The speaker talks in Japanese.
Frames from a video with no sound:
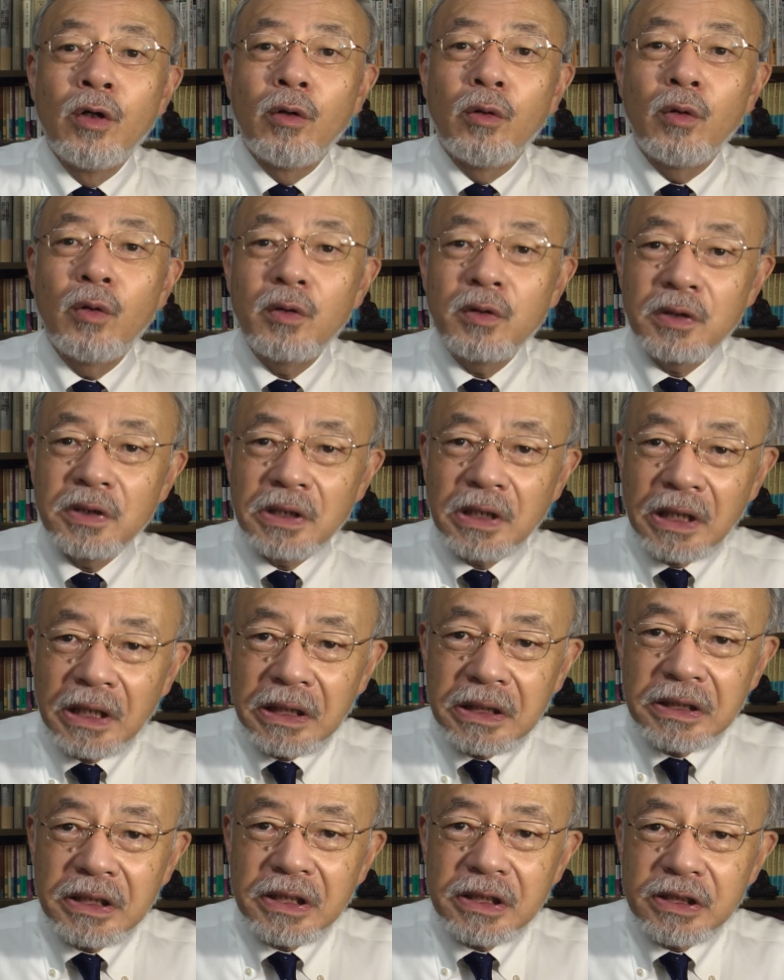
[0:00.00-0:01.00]
本
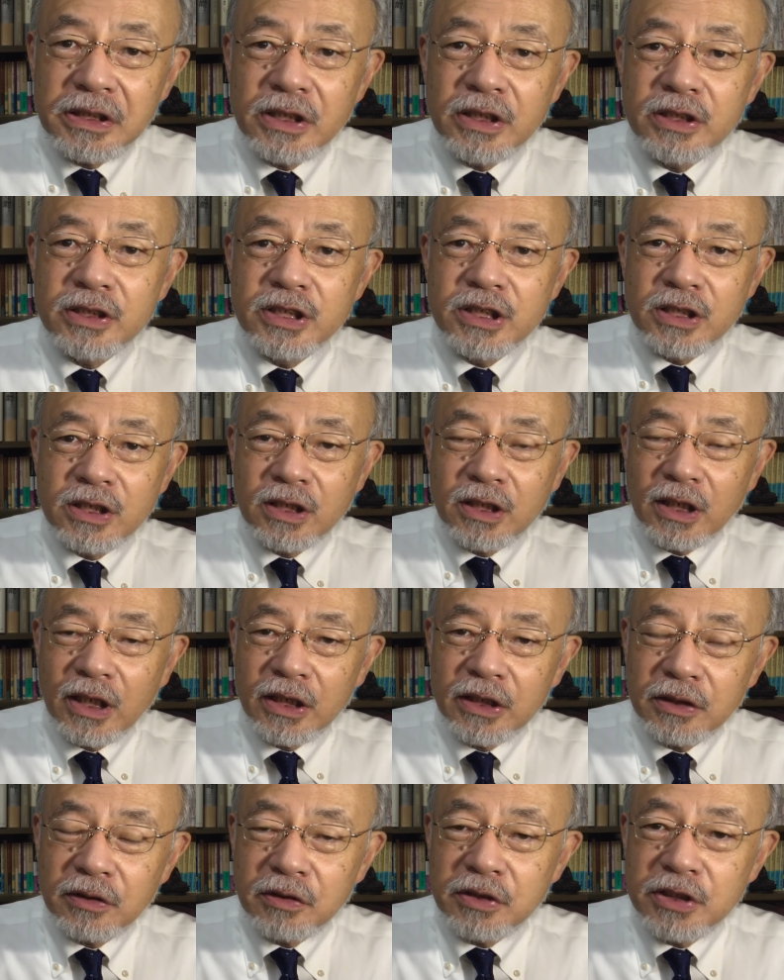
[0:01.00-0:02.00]
来的にしっ
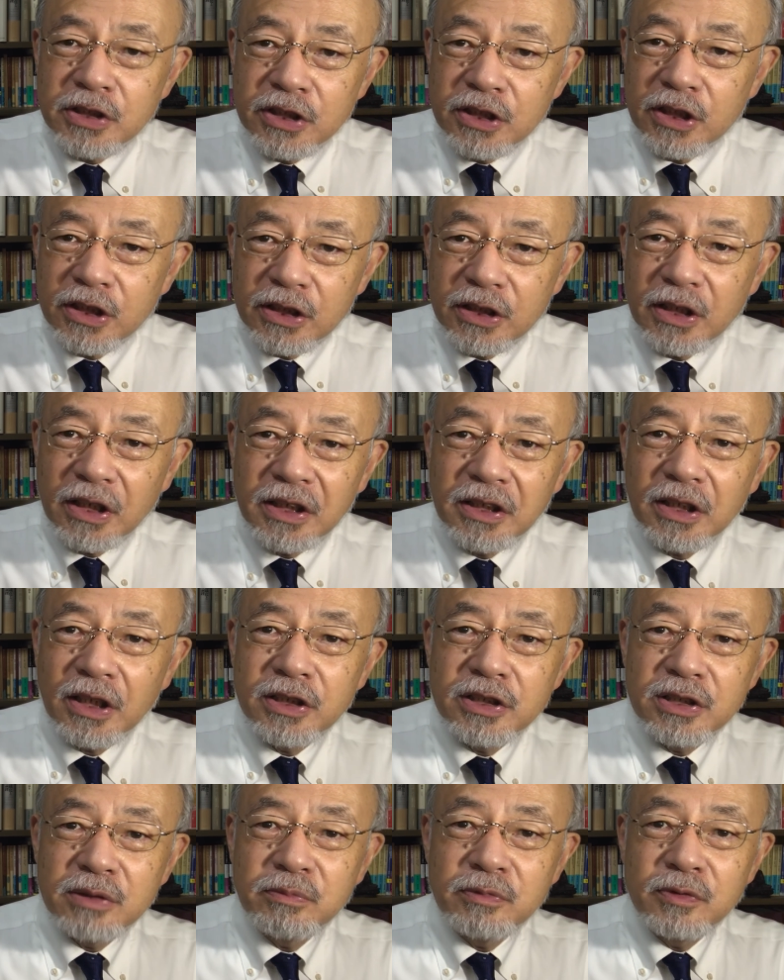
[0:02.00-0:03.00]
かりと握ってい
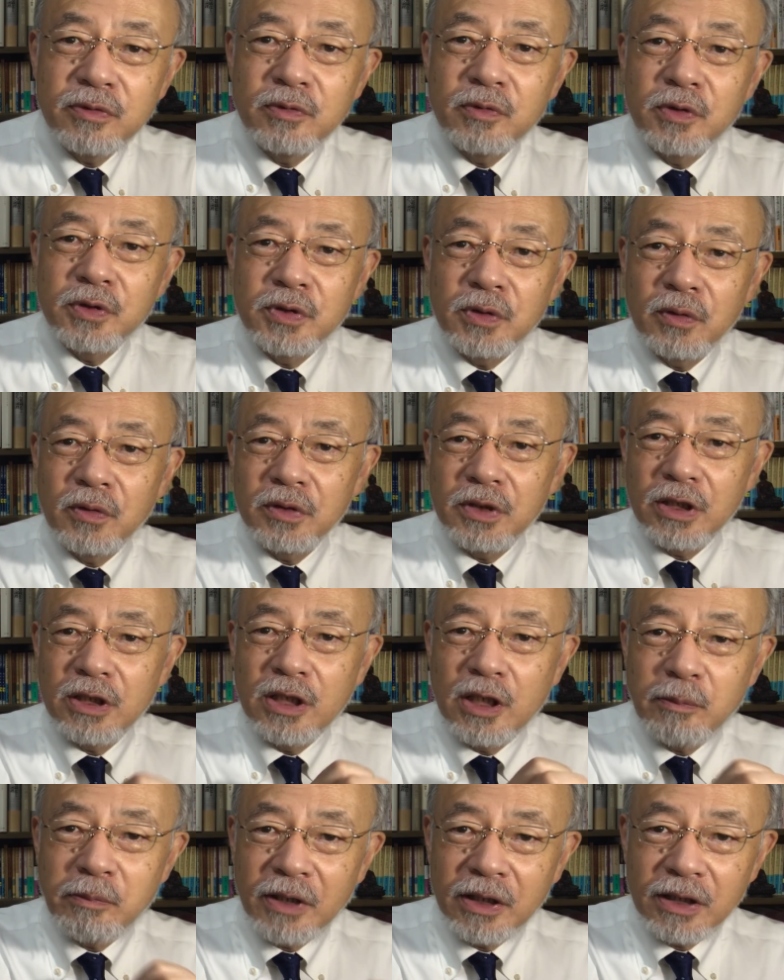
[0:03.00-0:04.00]
た自分をそこで
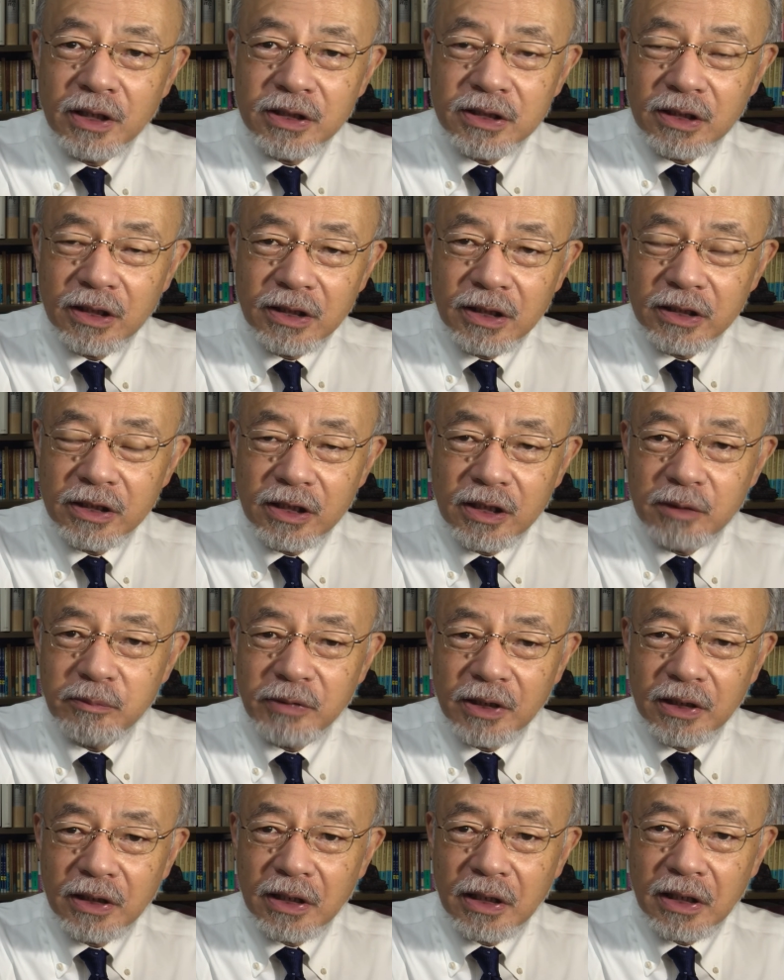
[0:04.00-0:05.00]
手放さなけれ
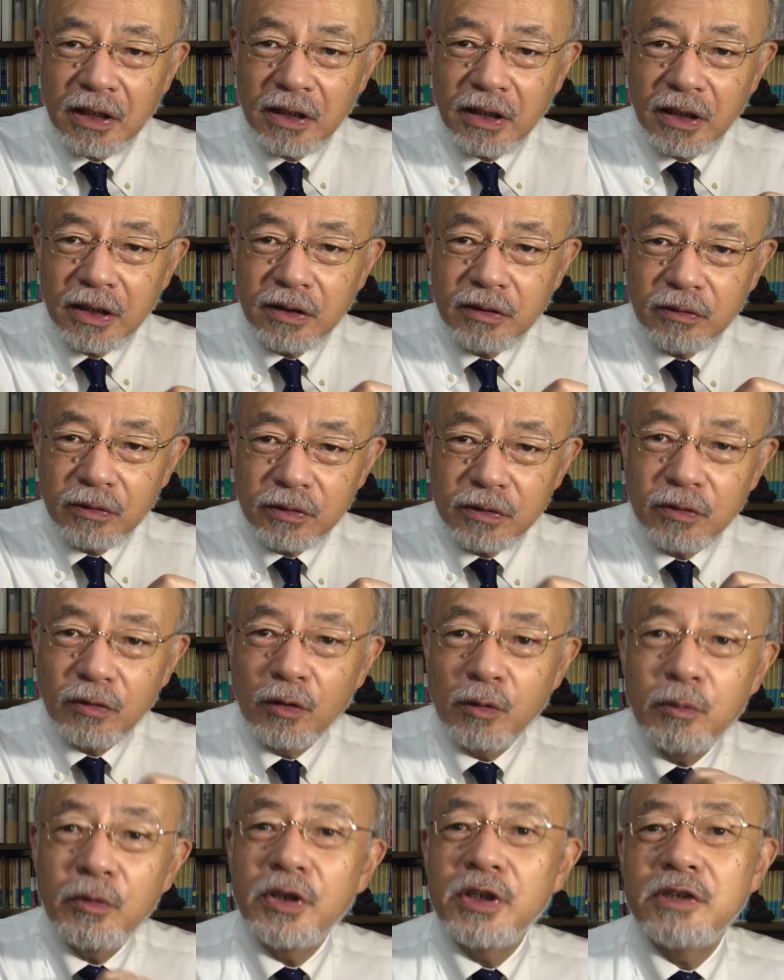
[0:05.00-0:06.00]
ばならないという
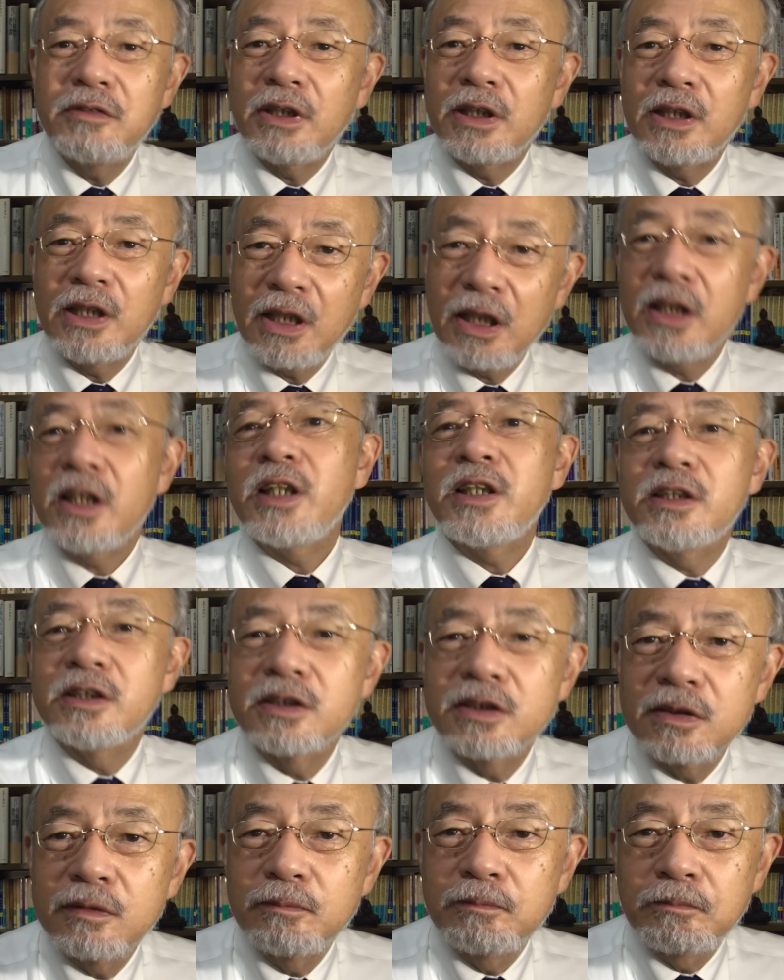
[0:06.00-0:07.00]
思いにはならないん
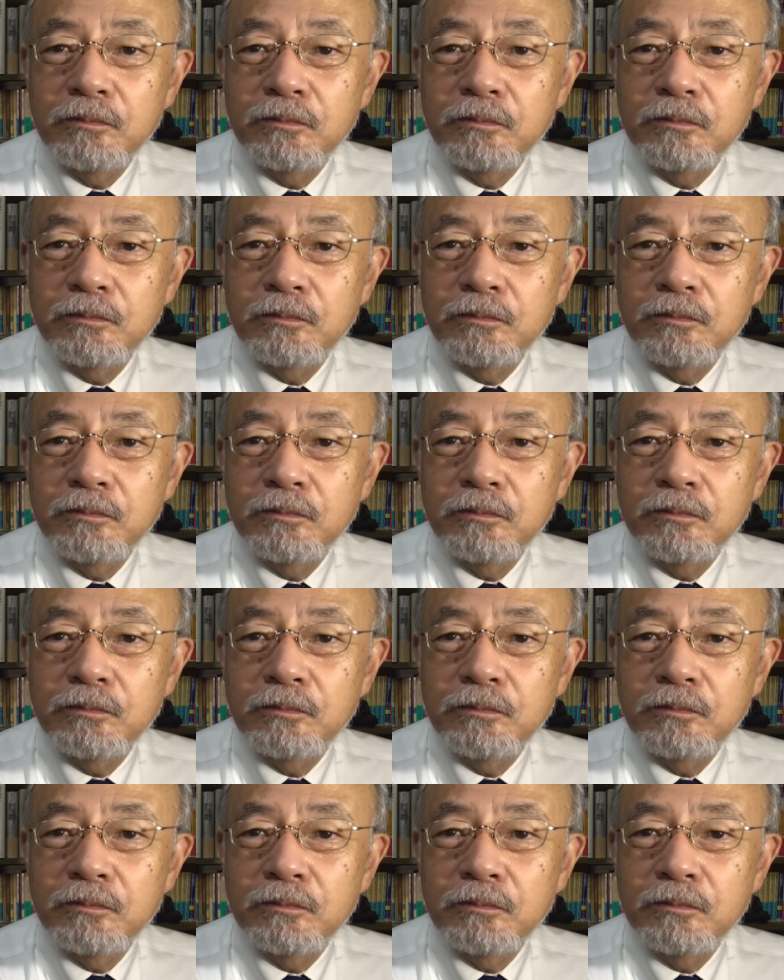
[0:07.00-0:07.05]
です。